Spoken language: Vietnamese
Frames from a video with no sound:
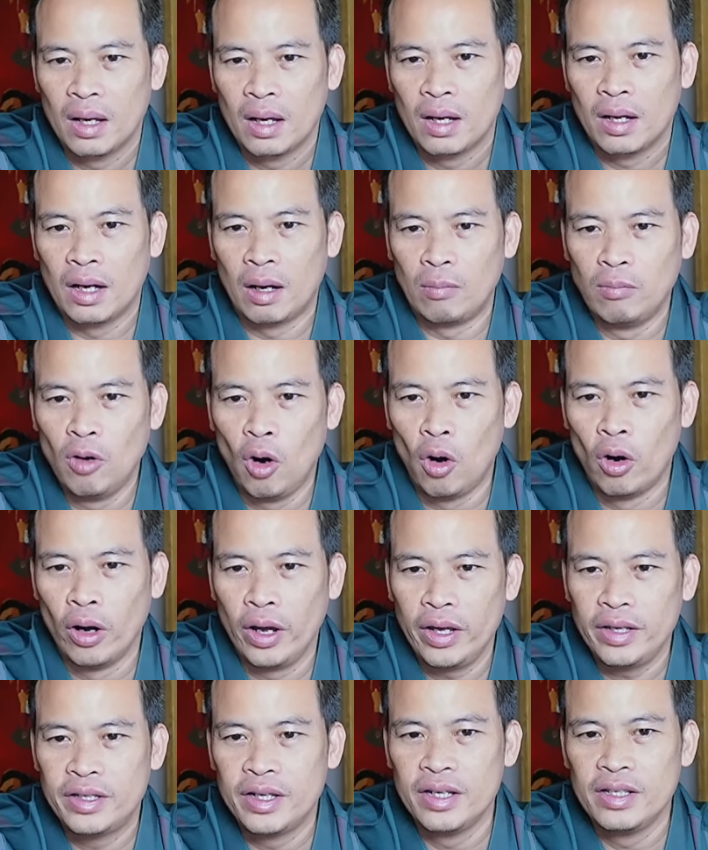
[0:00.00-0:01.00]
Nóng
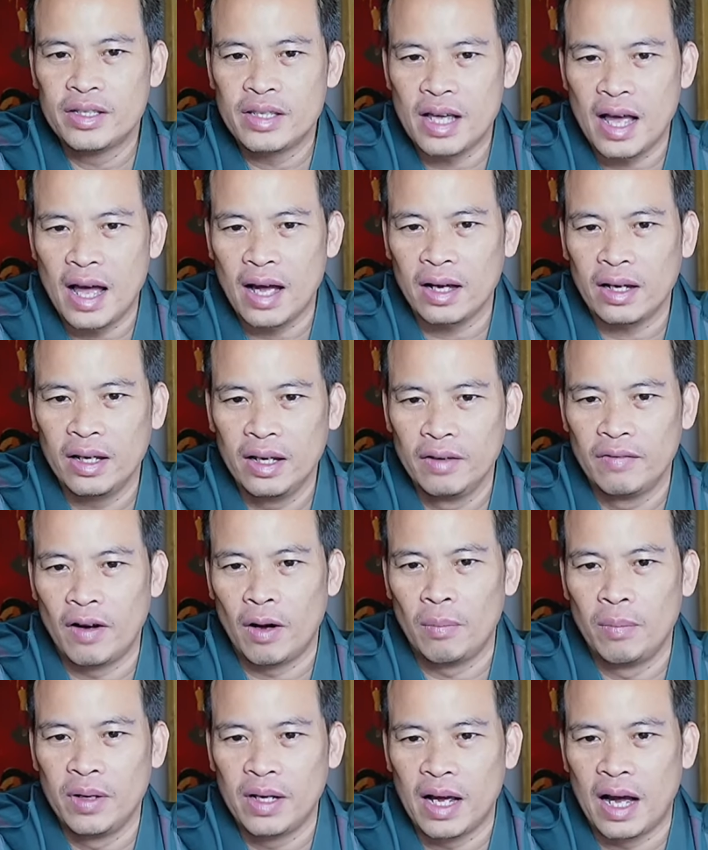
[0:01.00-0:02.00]
hổi, chính xác. Hy
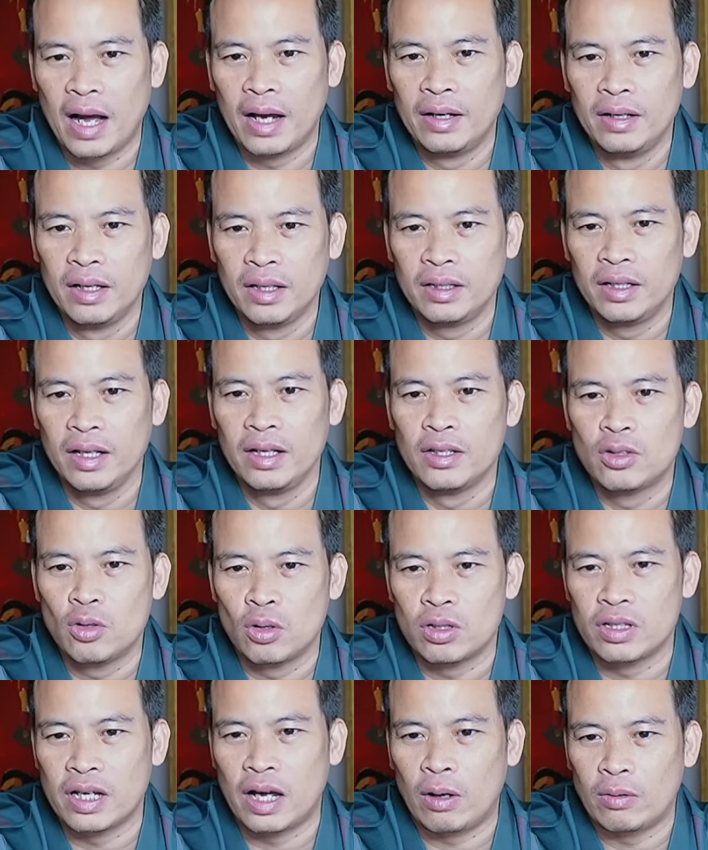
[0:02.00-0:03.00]
vọng Minh Hải đưa tin
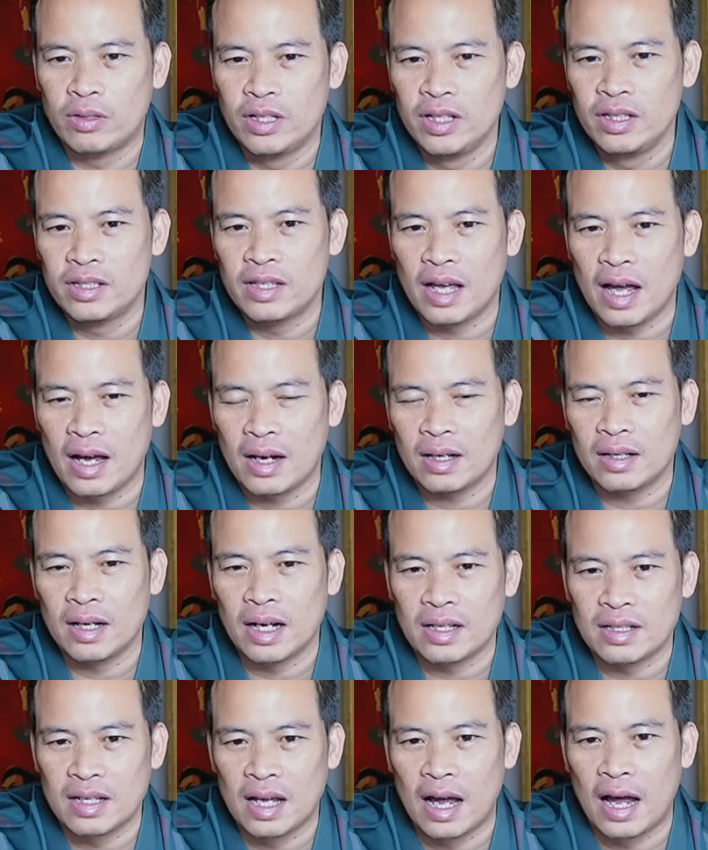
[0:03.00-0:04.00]
sốt dẻo, chính xác,
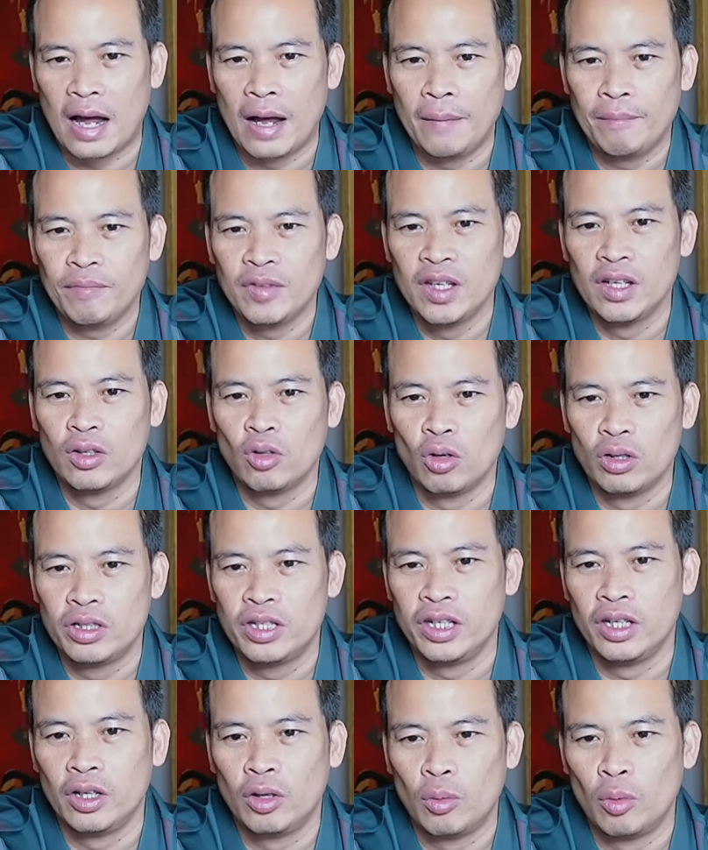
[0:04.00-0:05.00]
đắt giá như tôn
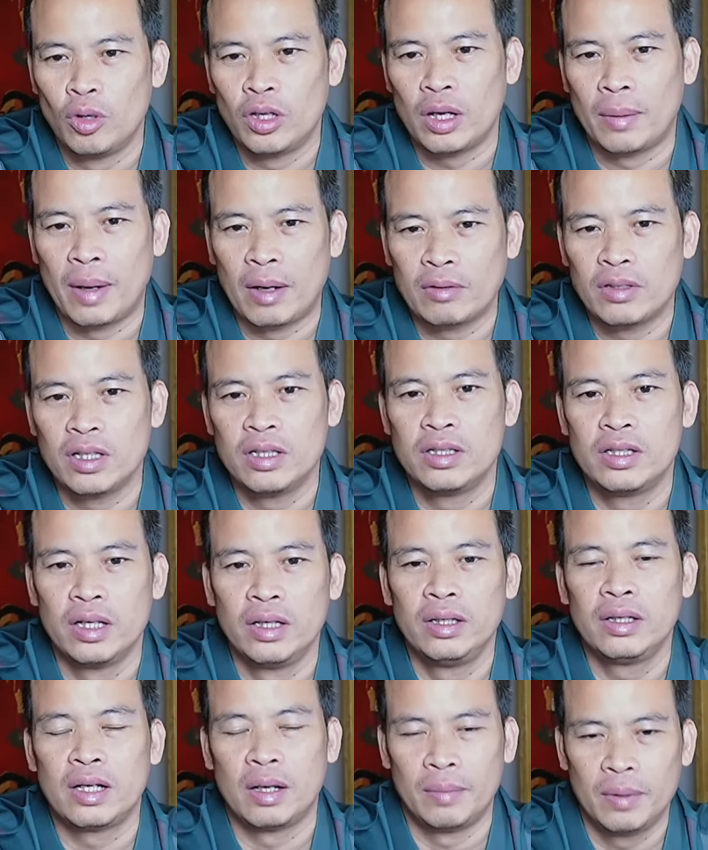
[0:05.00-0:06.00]
chỉ của một nhà báo chân
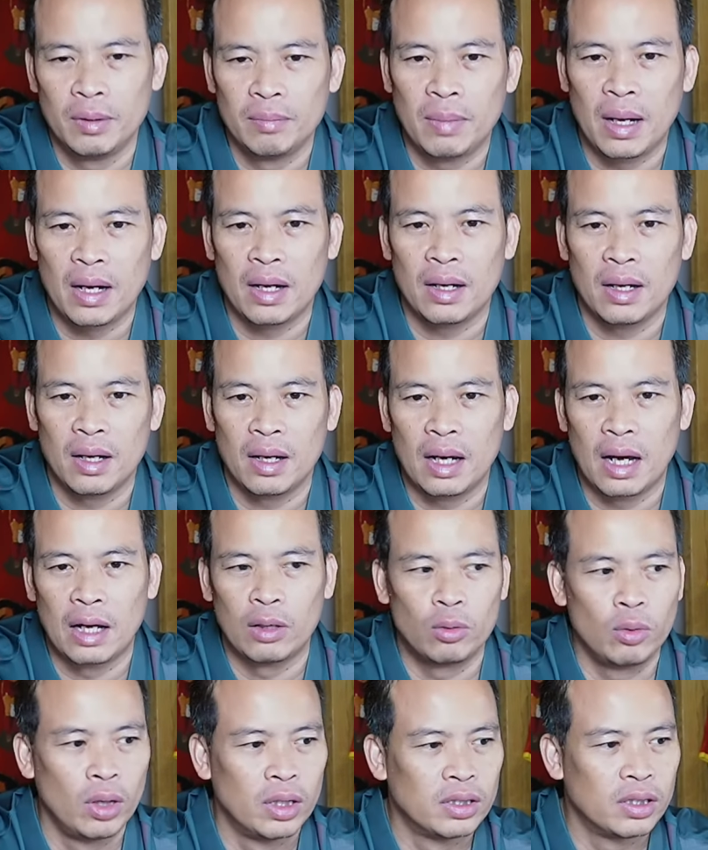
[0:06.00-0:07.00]
chính. Cảm ơn bác Hà
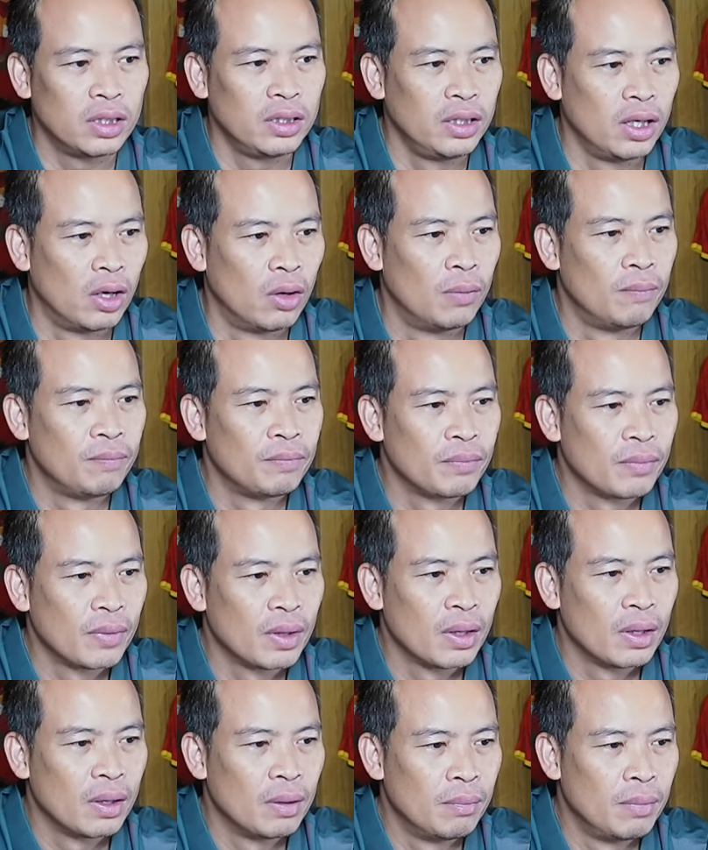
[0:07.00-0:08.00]
Tuyên rất nhiều.
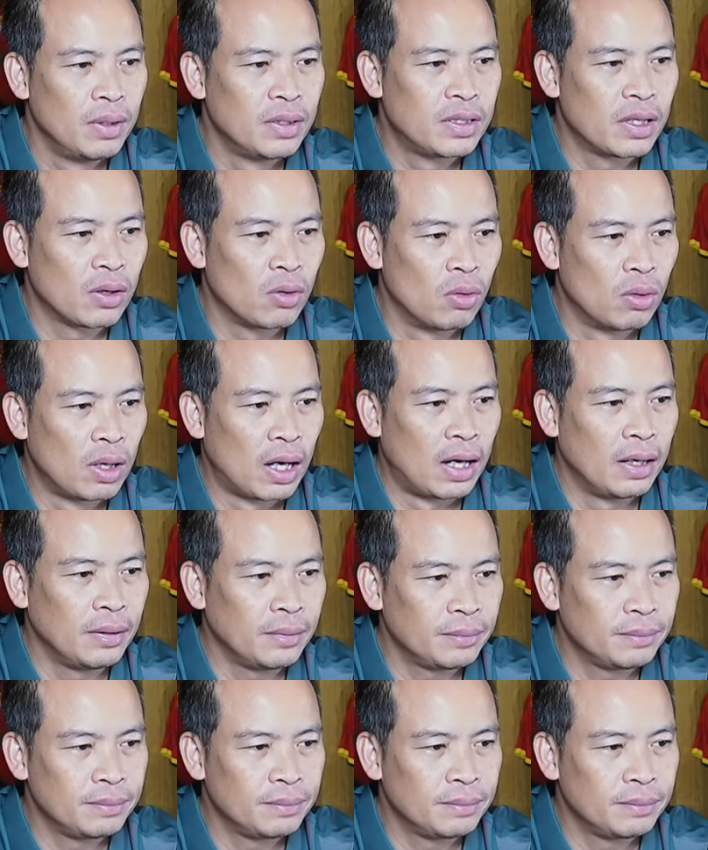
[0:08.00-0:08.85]
Mình sẽ cố gắng.